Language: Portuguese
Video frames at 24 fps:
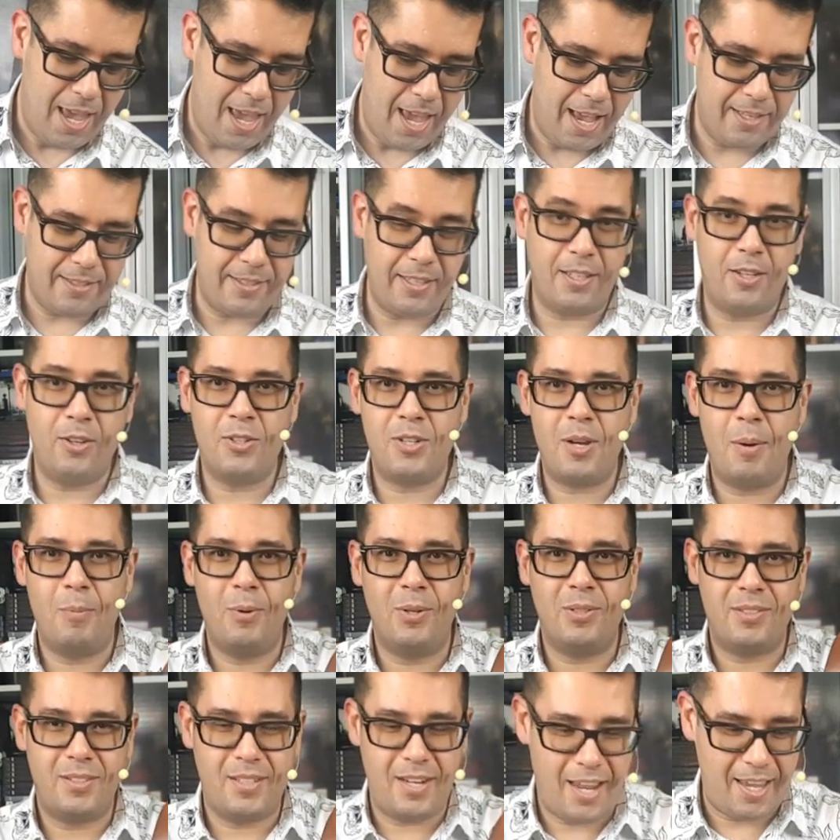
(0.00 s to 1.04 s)
Esse aqui eu já
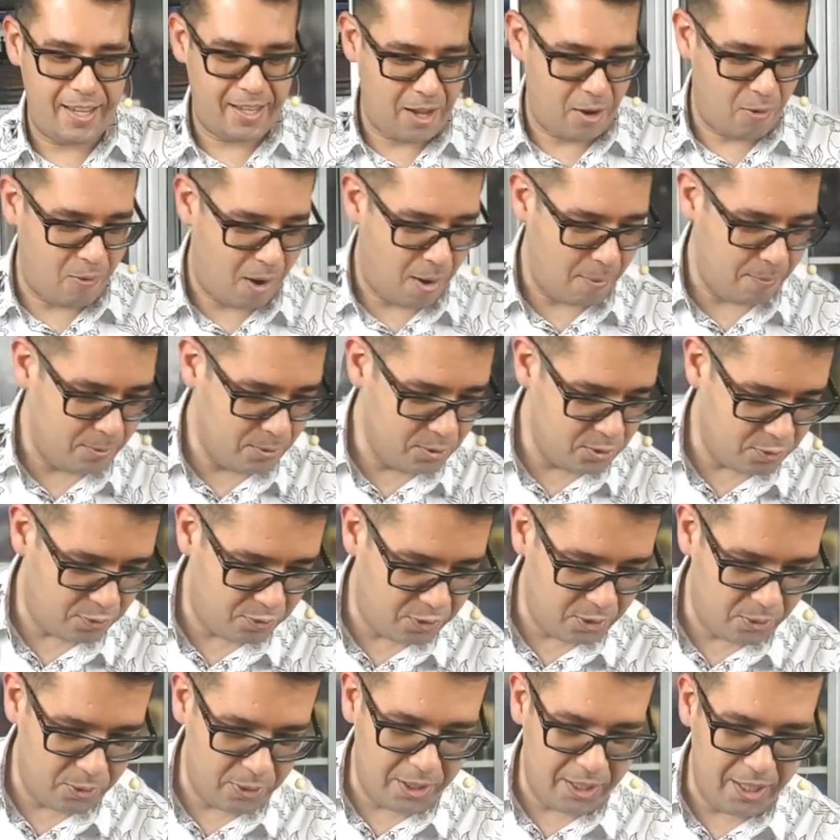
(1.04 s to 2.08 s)
mostrei, que é o álbum de
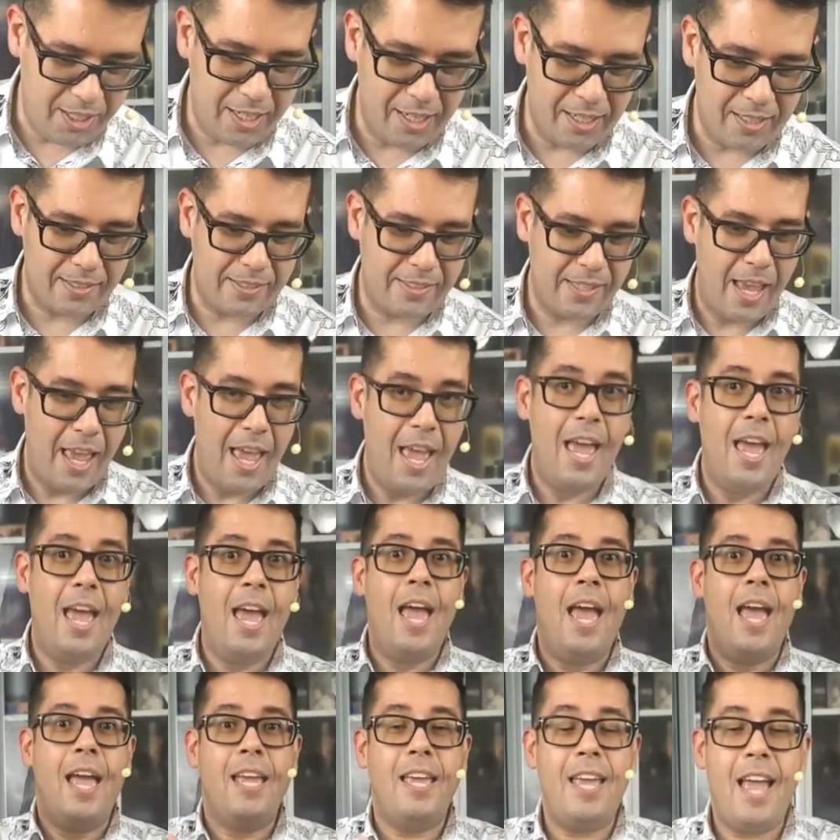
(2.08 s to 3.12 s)
figurinhas.
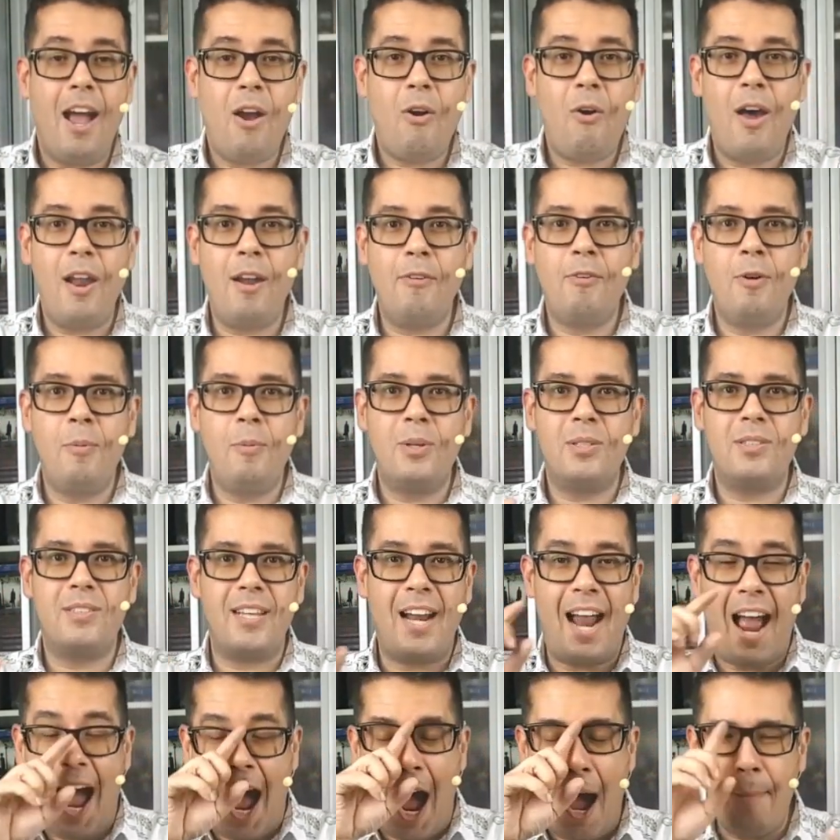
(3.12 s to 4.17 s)
E agora eu vou
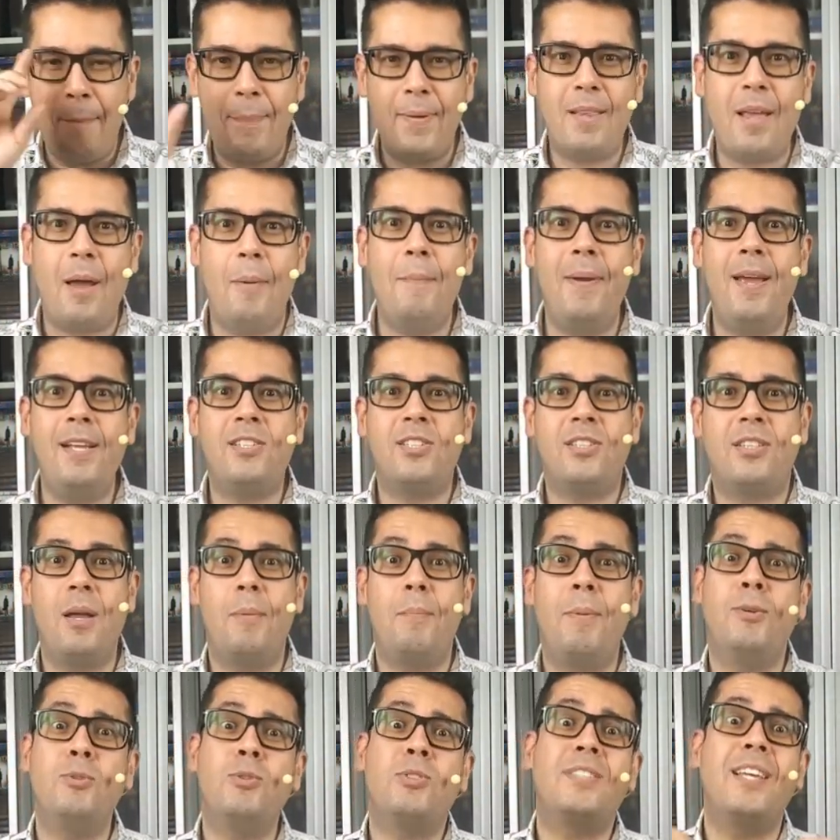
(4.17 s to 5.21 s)
mostrar rapidamente
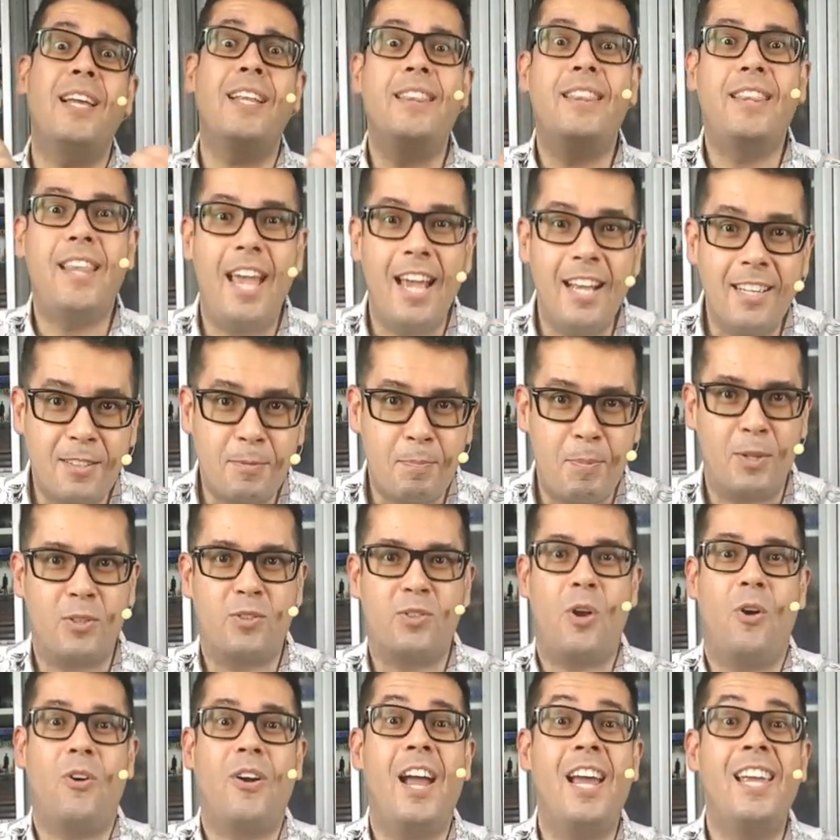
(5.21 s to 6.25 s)
também os CDs,
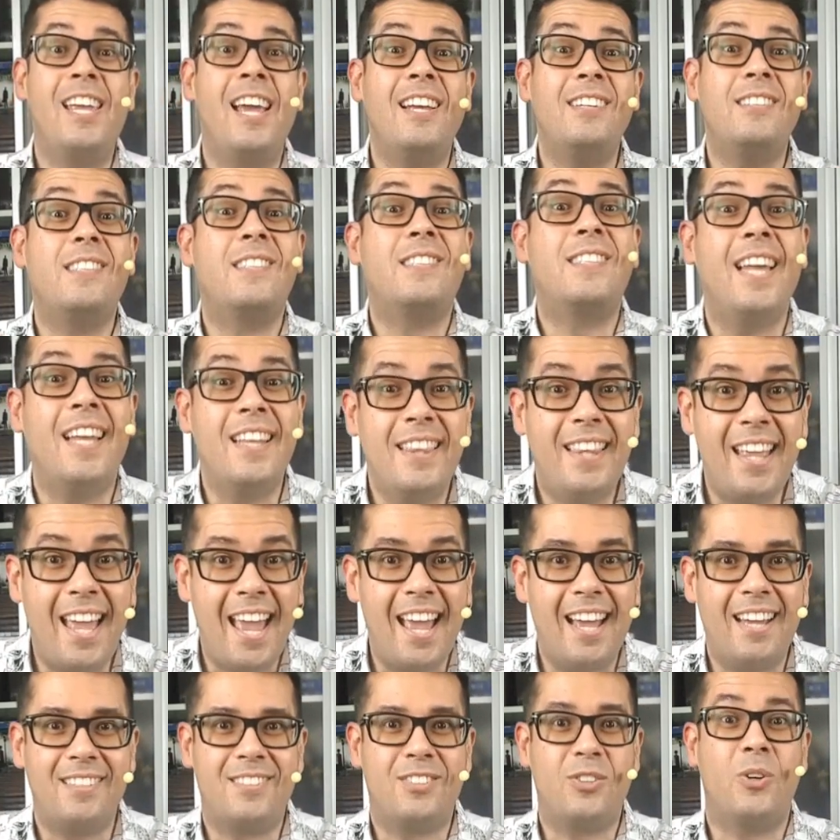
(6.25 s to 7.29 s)
pessoal. ganhei
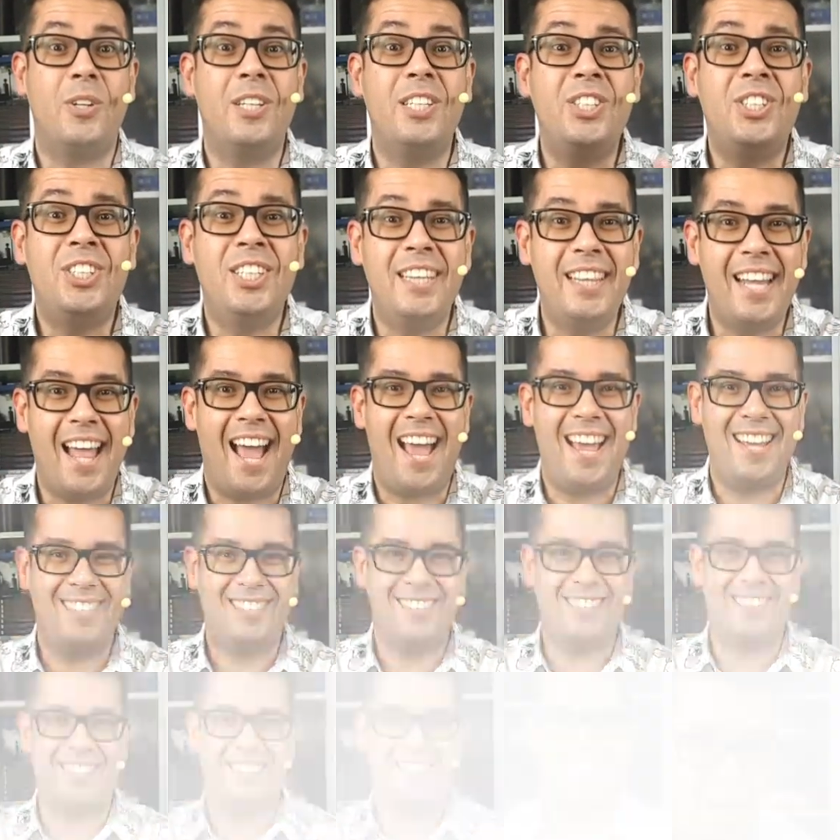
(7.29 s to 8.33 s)
CDs
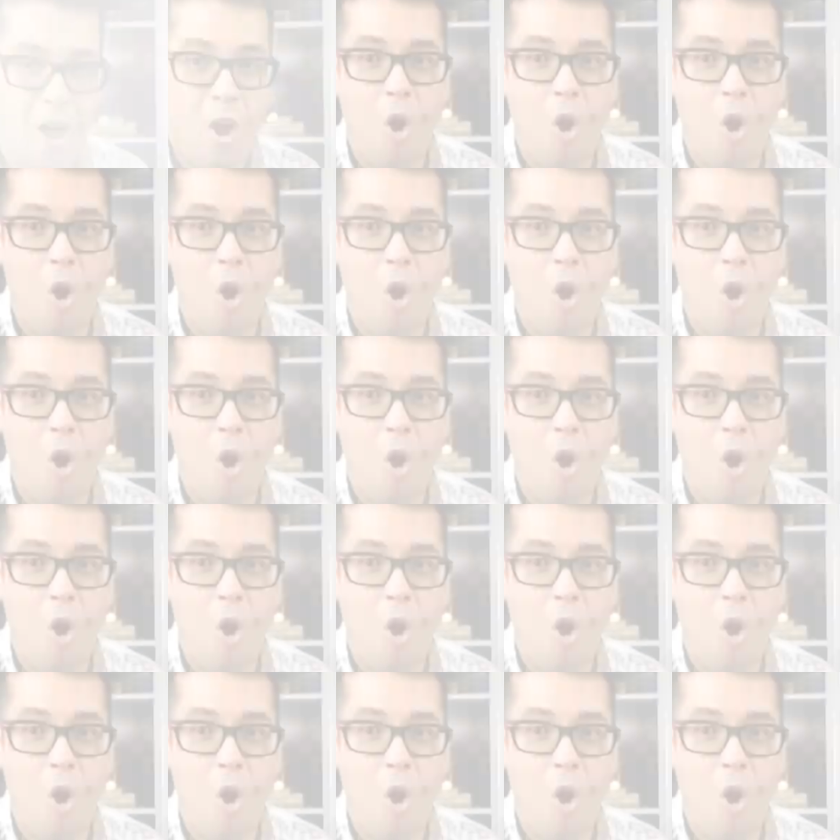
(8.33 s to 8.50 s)
originais.